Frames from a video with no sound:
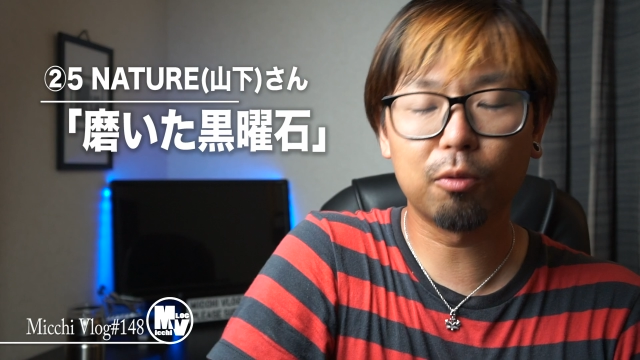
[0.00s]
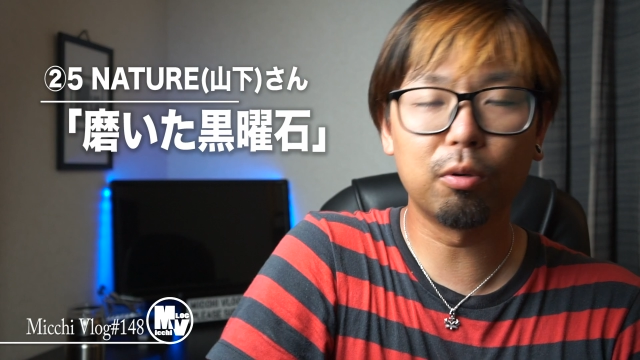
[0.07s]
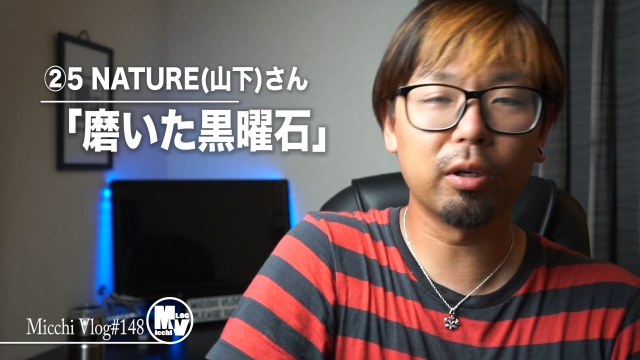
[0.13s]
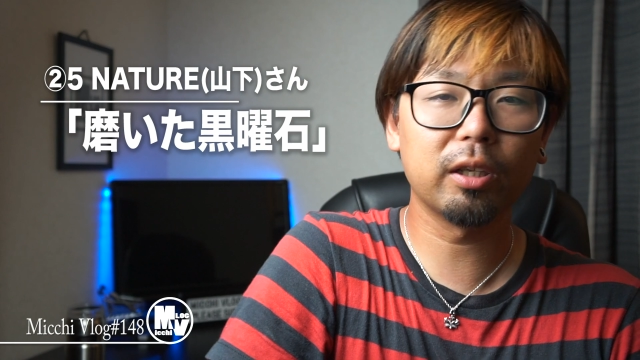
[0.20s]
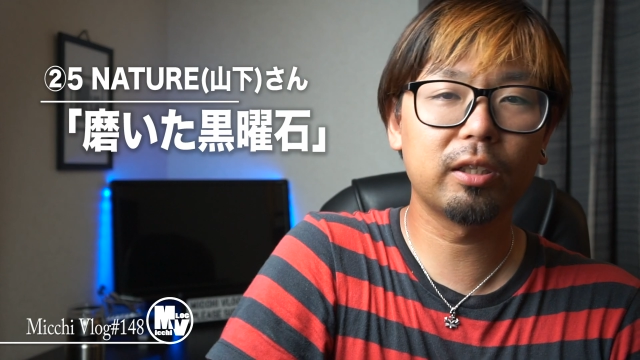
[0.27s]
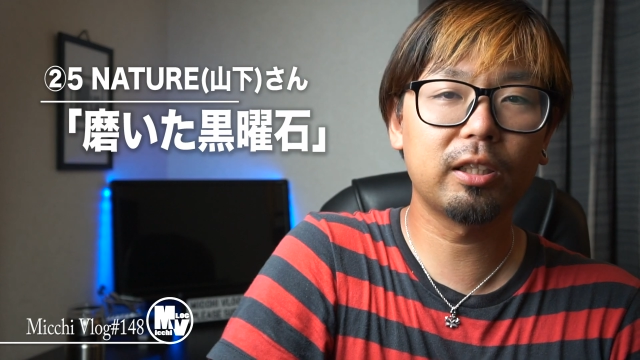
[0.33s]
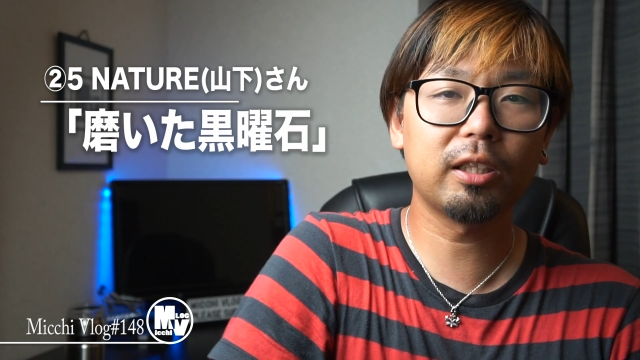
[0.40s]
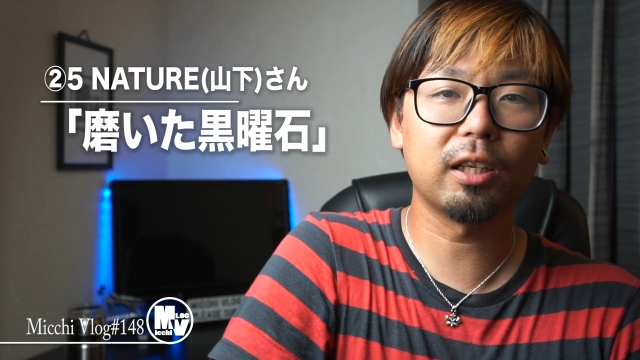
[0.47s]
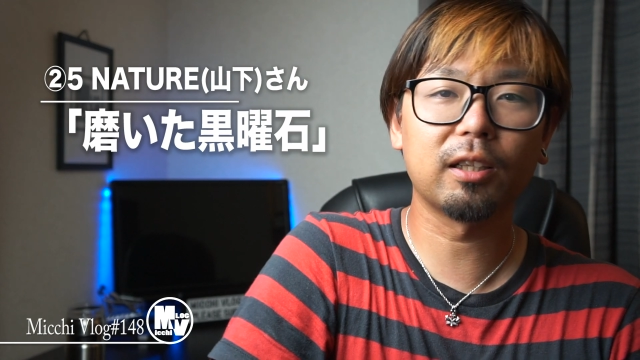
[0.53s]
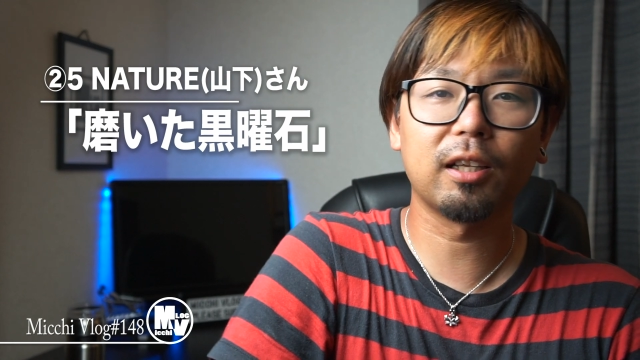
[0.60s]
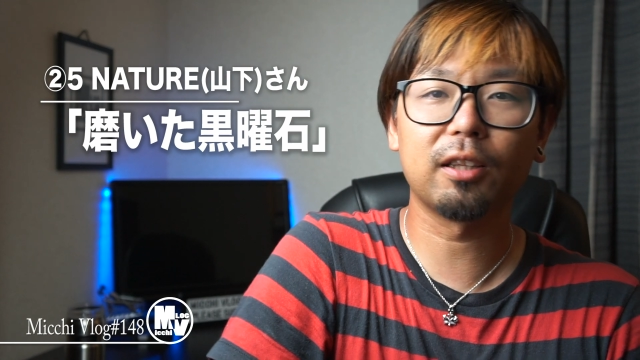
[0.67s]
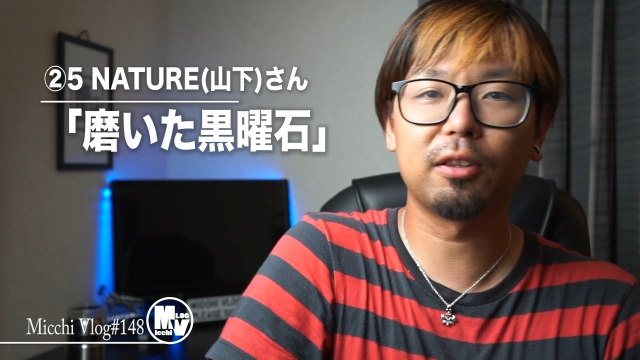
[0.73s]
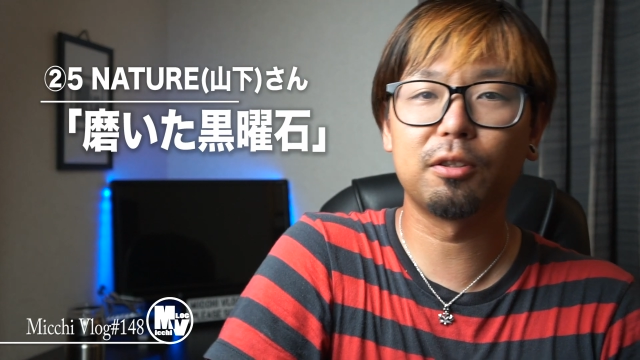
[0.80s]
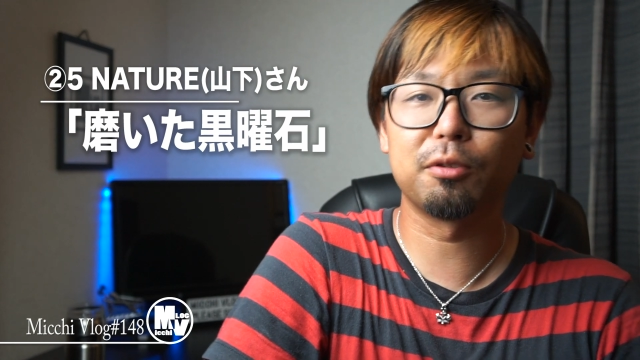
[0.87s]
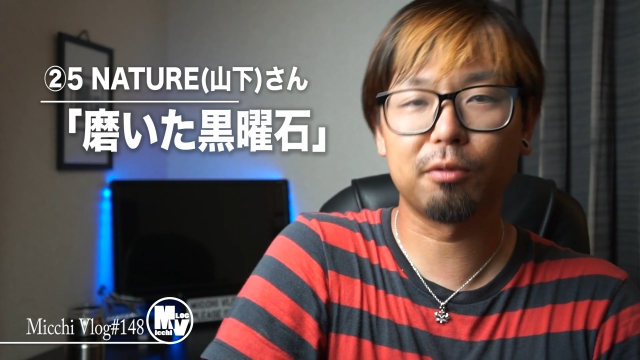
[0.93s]
これ来た
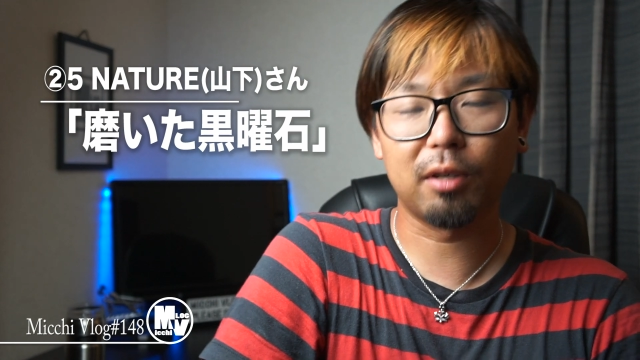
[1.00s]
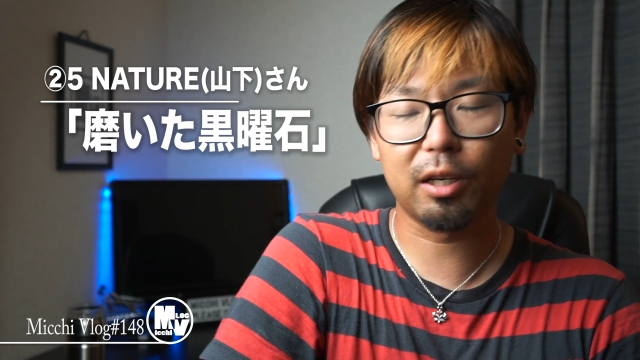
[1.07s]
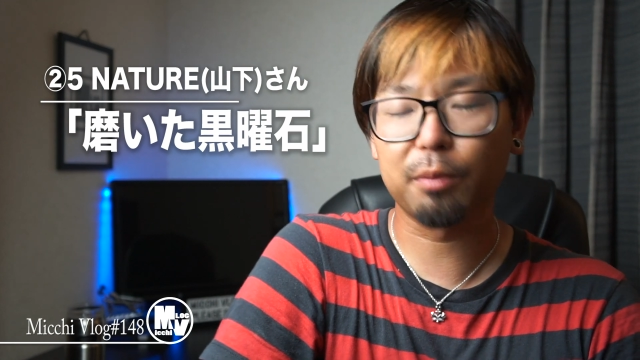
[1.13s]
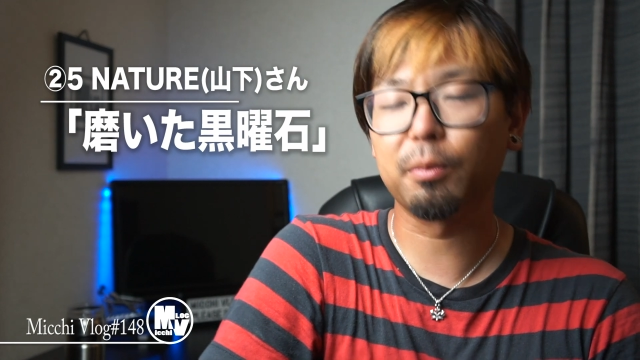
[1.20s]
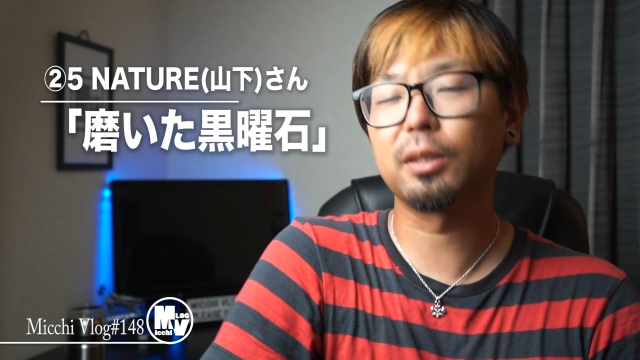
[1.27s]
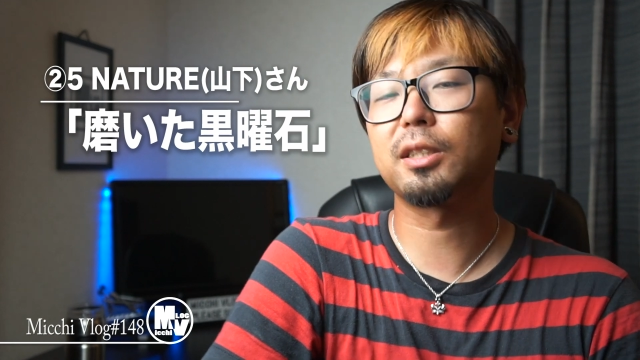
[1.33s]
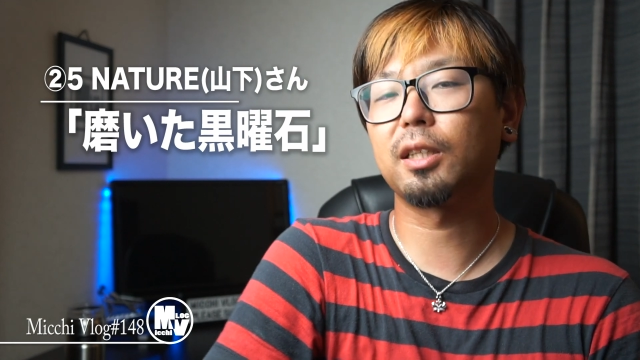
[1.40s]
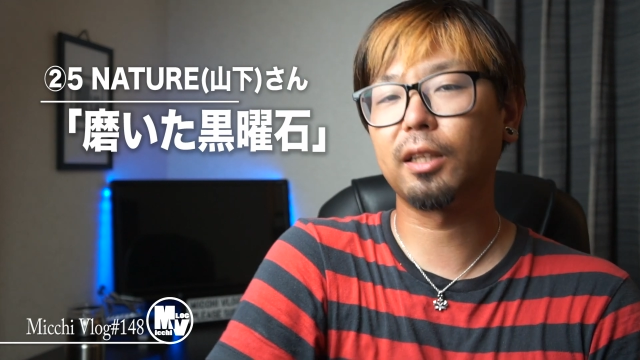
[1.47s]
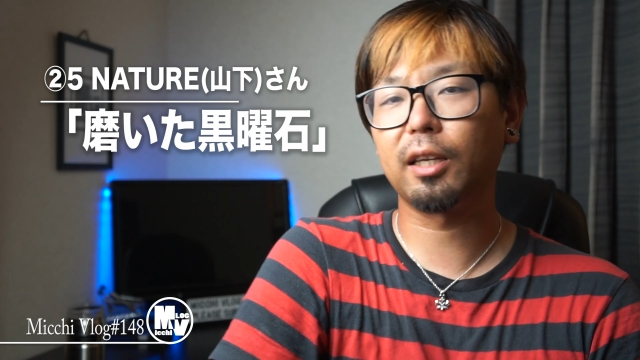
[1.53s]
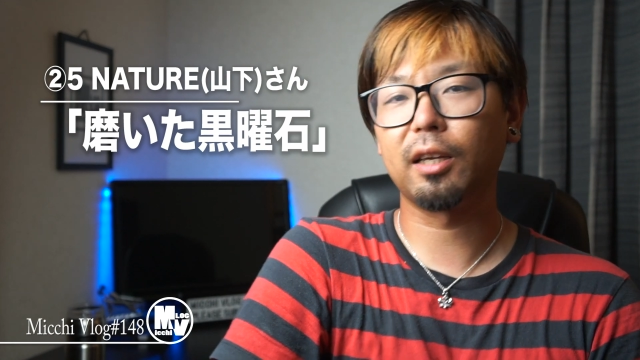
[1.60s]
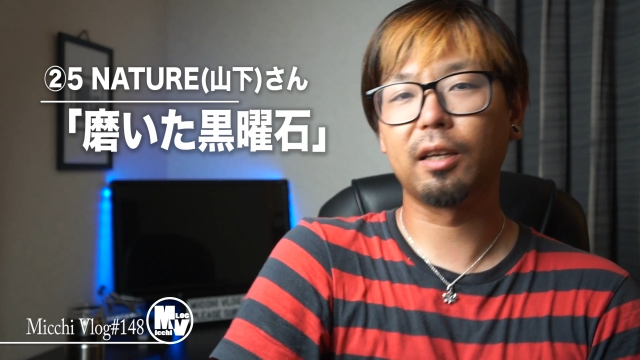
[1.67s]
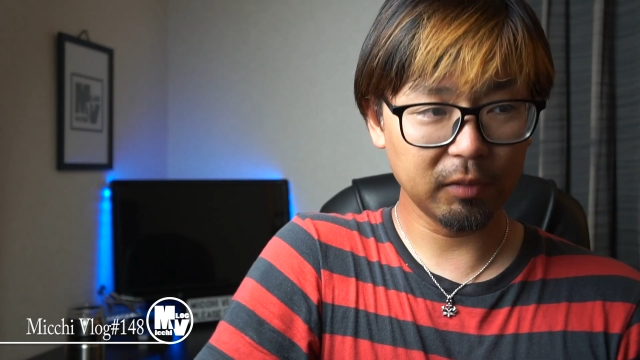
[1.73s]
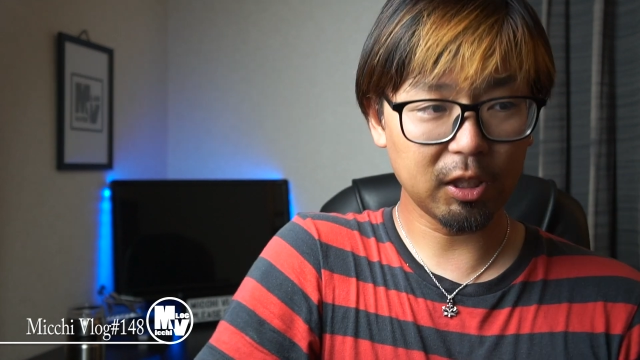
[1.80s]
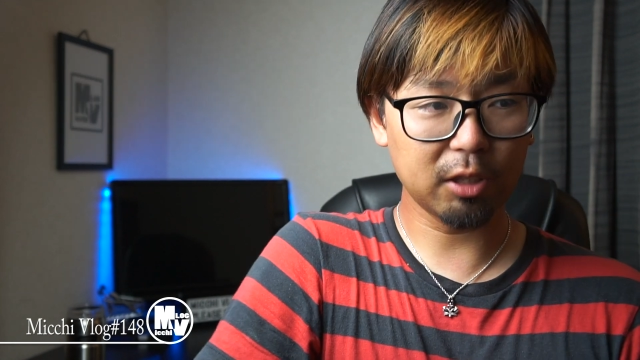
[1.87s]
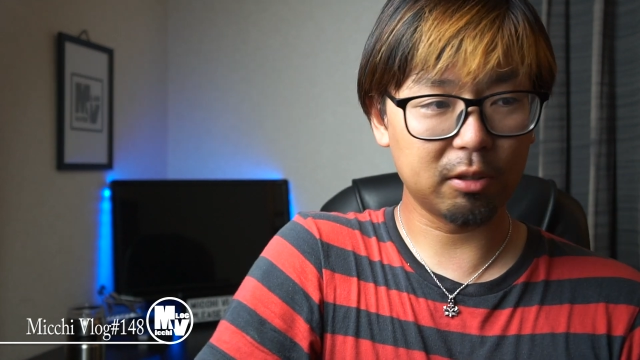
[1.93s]
なっていうのはありましたね
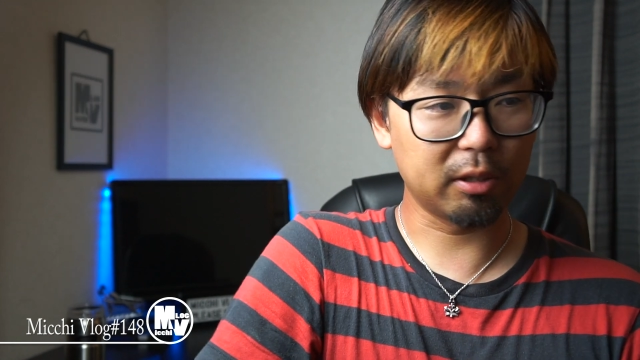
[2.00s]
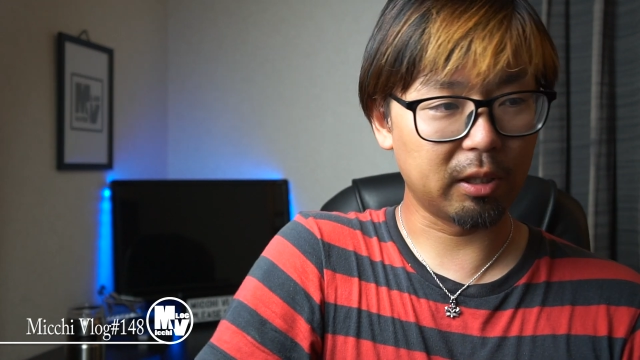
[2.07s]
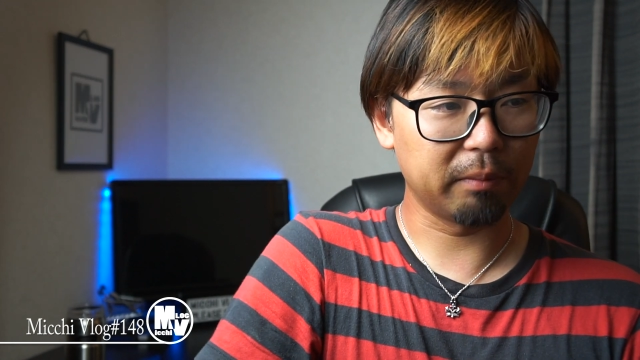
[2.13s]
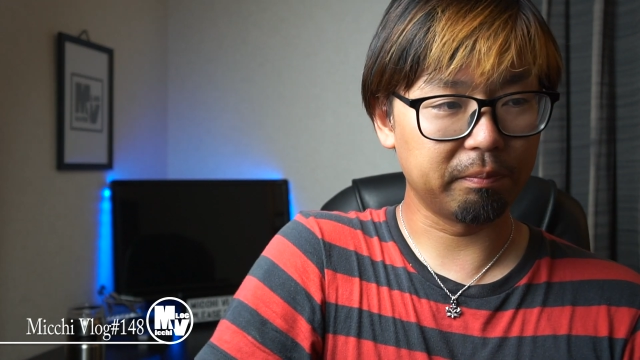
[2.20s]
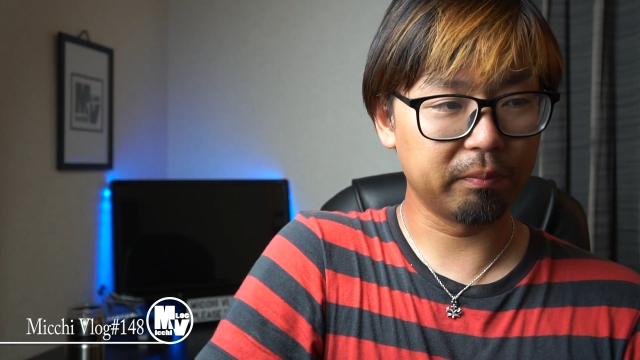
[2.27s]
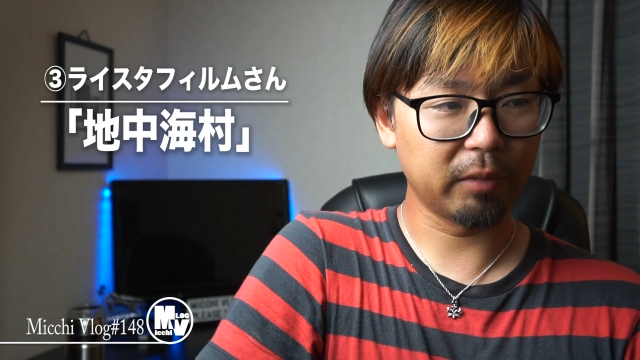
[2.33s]
じゃあ次、